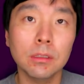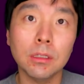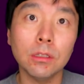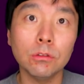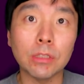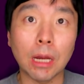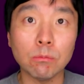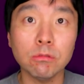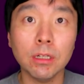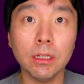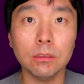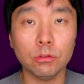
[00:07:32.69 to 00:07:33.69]
그래도
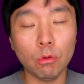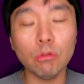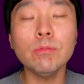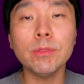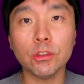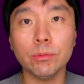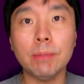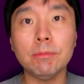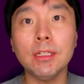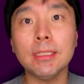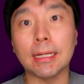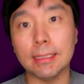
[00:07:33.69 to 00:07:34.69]
당분간 조금은 좀
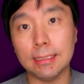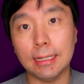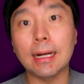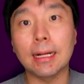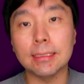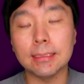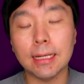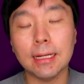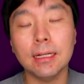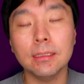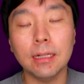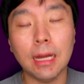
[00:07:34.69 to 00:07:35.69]
힘들지 않을까라는
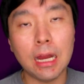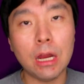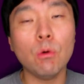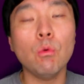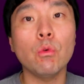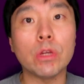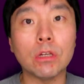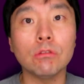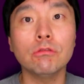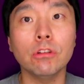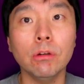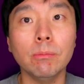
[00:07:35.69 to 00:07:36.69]
생각을 하고
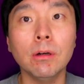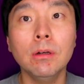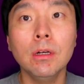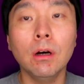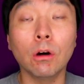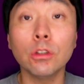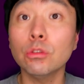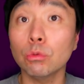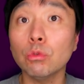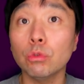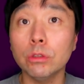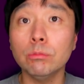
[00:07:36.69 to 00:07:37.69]
있고요. 뭐 어느
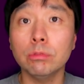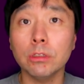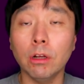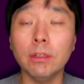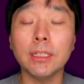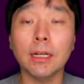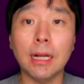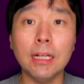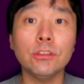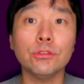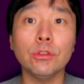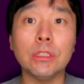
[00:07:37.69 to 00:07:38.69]
정도는 결정을
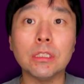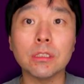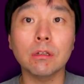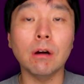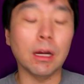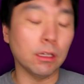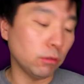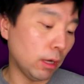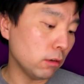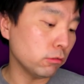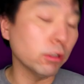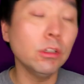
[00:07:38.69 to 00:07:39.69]
할 수도 있을 것 같기도
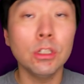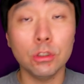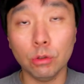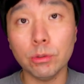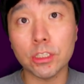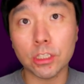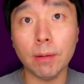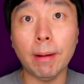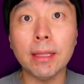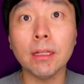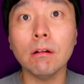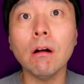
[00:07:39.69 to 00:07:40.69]
하고요. 조금 더
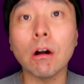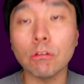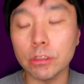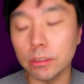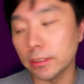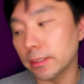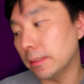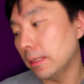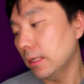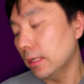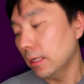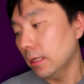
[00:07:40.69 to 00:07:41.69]
지켜봐야 될 것 같고 이거는
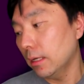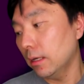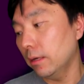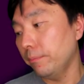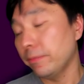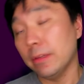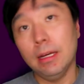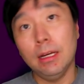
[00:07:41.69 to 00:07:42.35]
음,